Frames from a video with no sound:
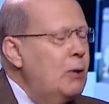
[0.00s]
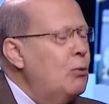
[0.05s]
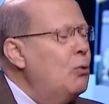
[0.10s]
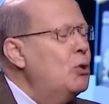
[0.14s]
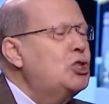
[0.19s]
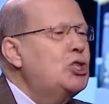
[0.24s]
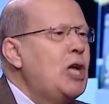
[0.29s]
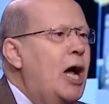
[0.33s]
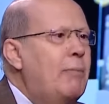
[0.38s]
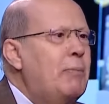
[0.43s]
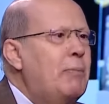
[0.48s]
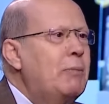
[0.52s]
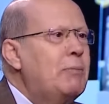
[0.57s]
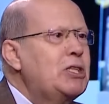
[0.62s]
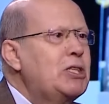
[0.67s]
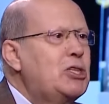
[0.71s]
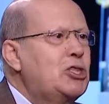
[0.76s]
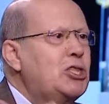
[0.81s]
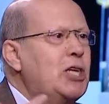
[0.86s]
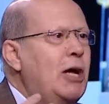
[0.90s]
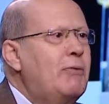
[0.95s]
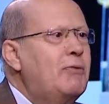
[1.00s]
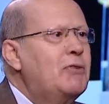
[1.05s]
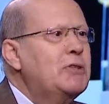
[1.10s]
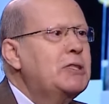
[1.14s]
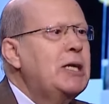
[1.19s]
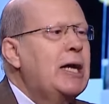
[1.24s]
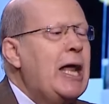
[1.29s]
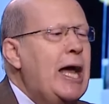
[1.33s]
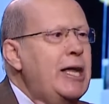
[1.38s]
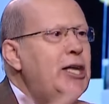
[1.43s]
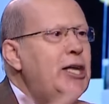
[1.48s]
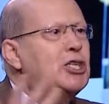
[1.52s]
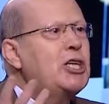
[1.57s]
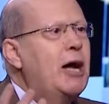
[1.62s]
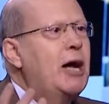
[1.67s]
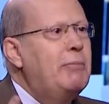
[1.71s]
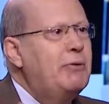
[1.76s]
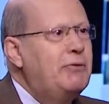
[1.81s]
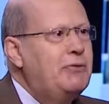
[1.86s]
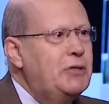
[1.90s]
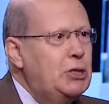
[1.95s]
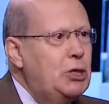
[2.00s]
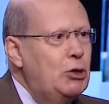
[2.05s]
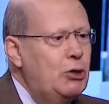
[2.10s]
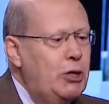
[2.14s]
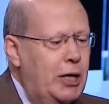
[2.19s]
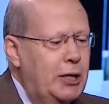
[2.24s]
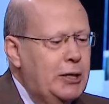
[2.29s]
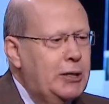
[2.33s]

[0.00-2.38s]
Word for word: والشعب المصري الشعب الفلسطيني اي شعب في الدنيا لا